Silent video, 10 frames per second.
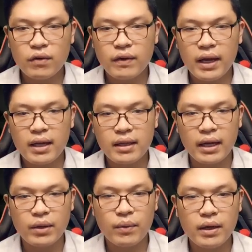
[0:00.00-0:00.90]
đối với hết
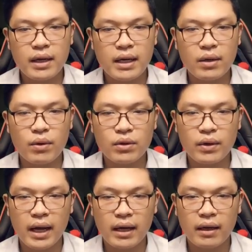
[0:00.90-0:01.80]
thảy quyết định của
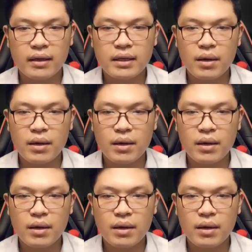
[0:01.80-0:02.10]
Thôi Hằng